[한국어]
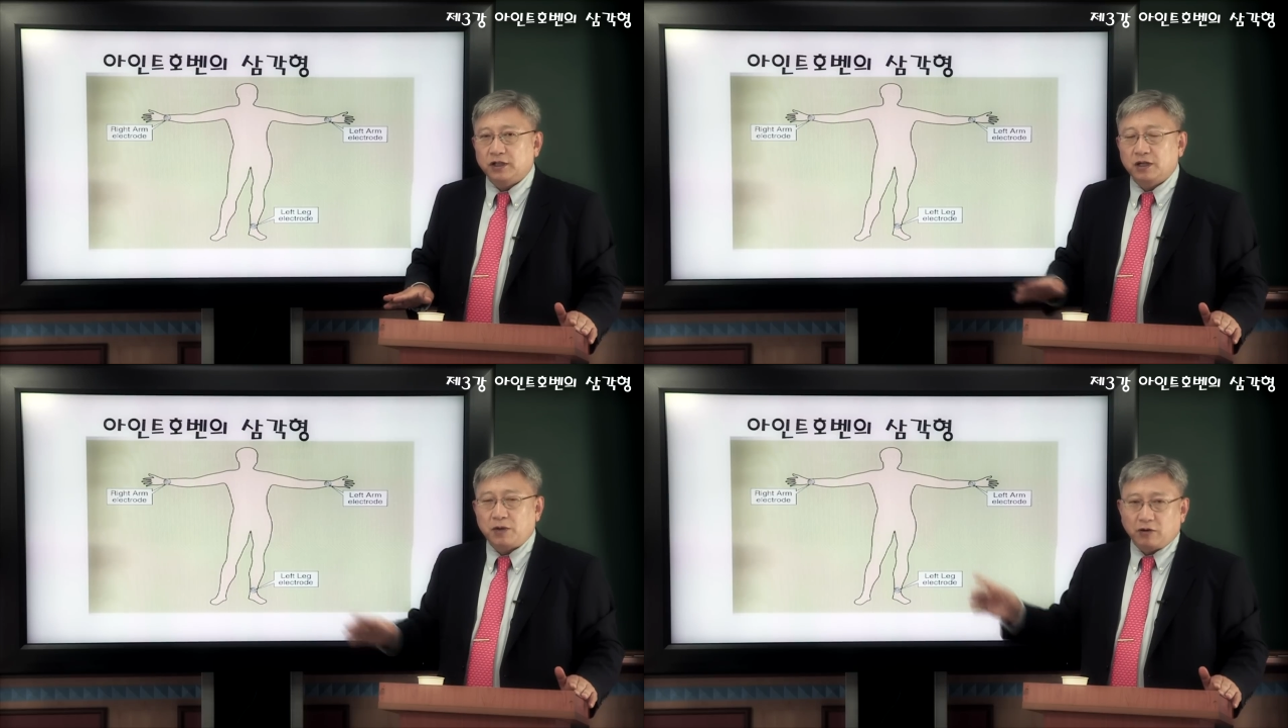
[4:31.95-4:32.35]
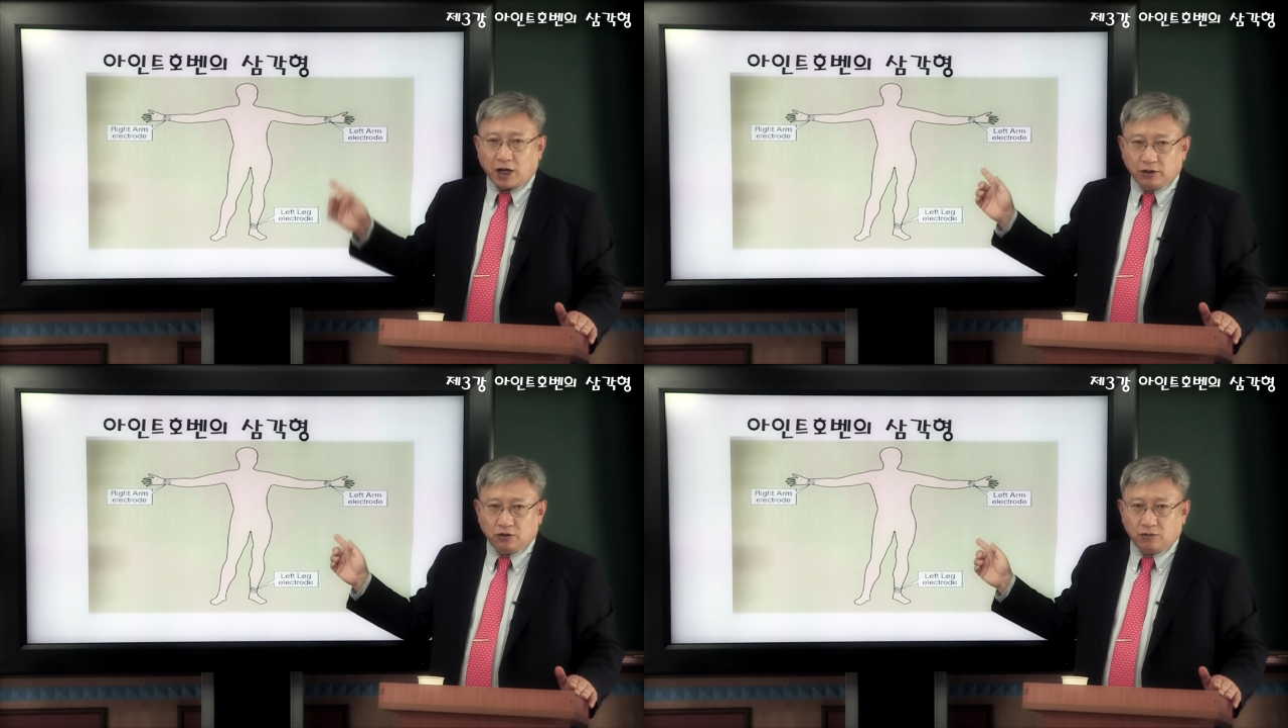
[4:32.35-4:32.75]
이게 바로
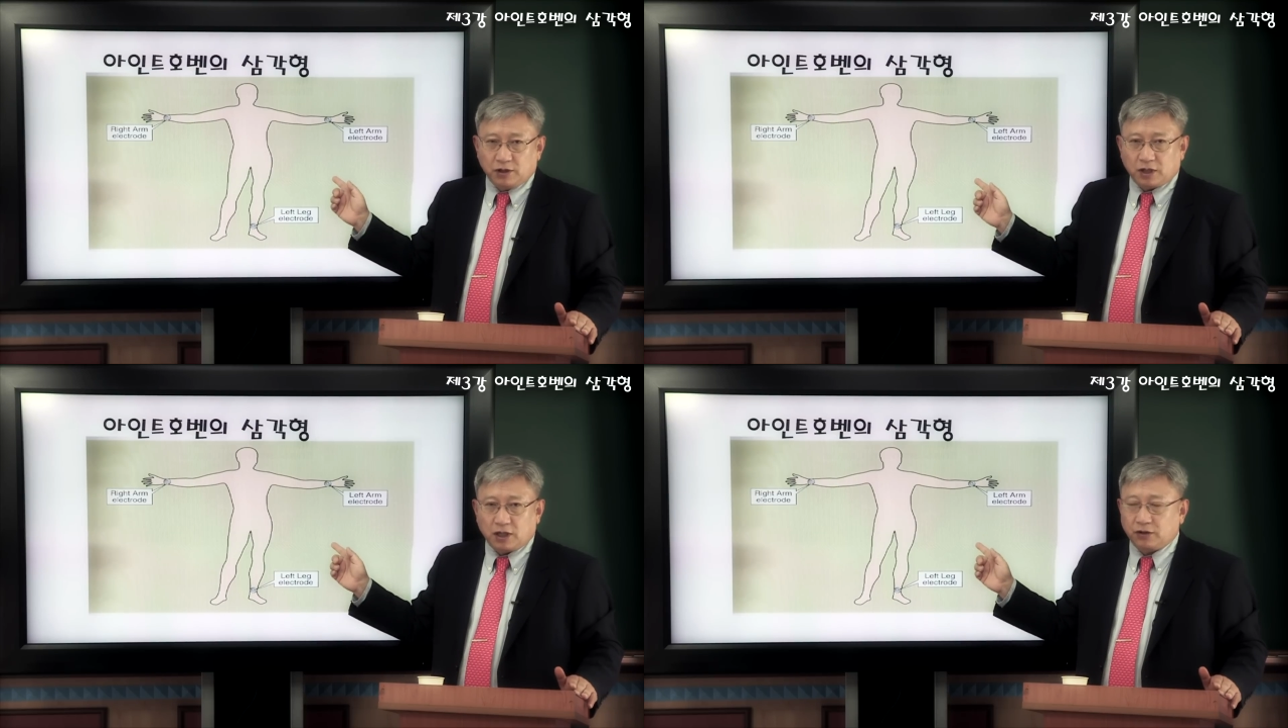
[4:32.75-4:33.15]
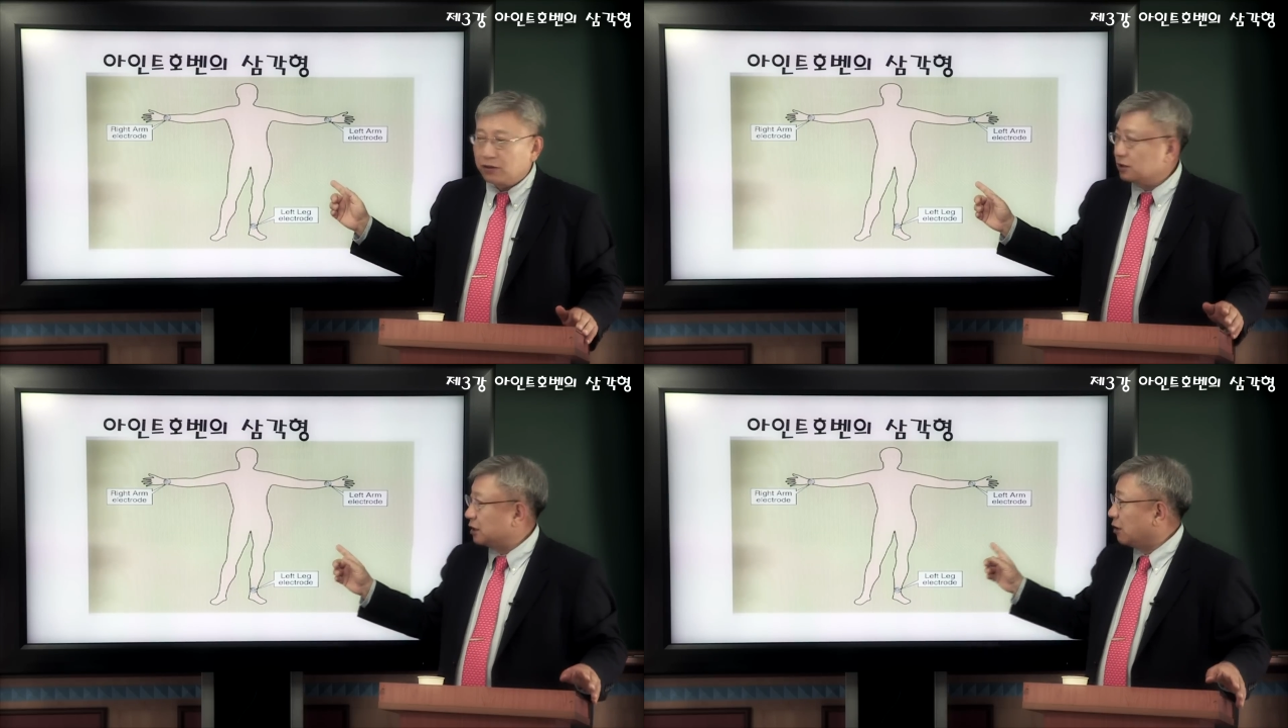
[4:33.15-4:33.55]
아인토벤
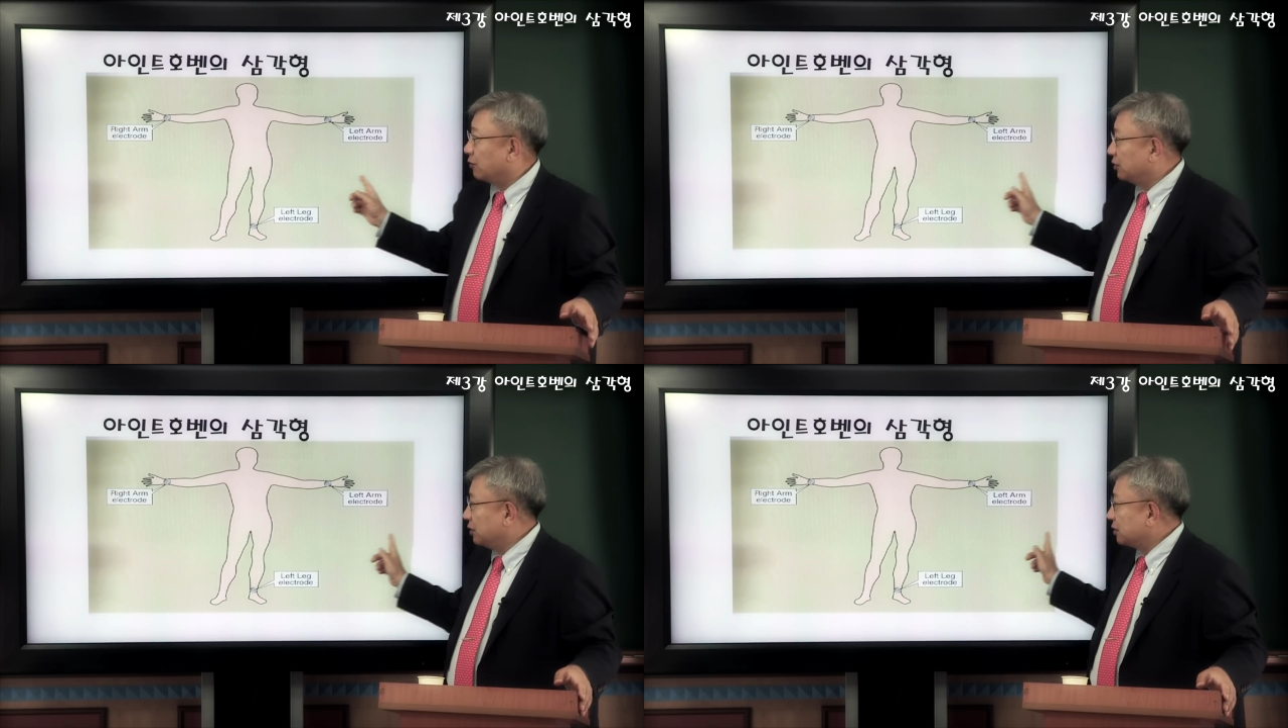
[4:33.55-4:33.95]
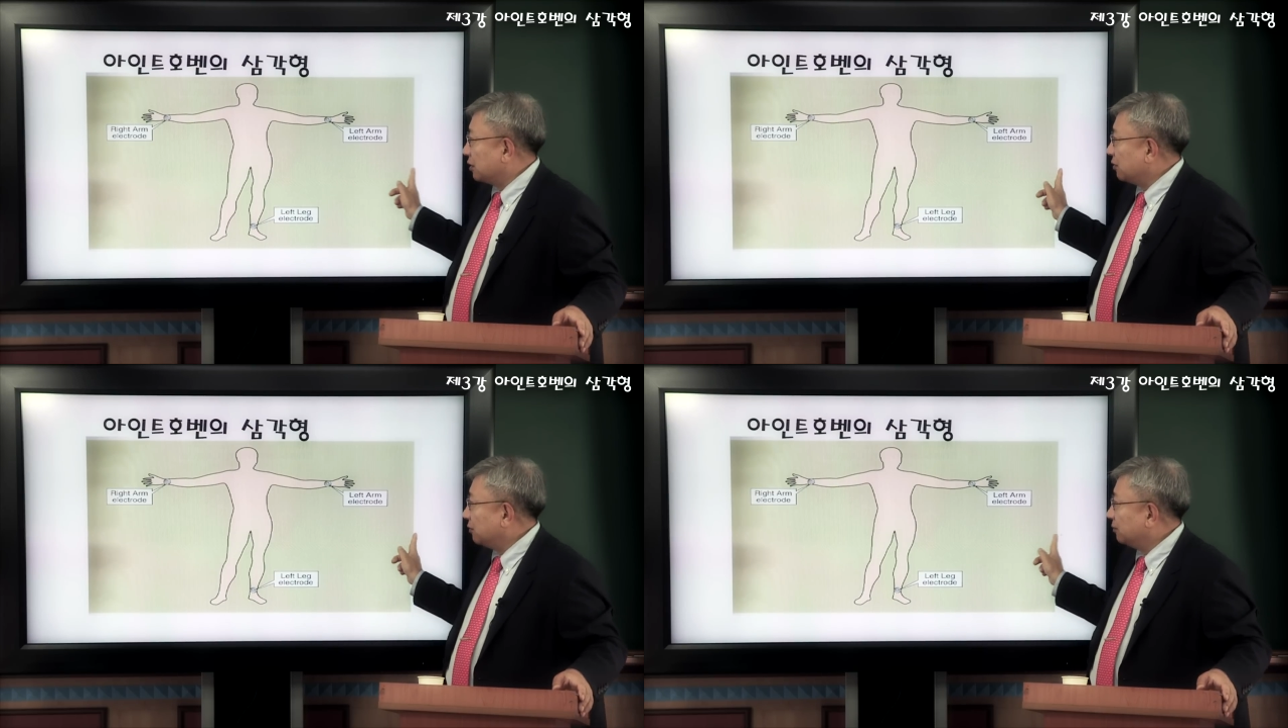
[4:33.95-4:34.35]
삼각형에서 나오게 돼 있어요.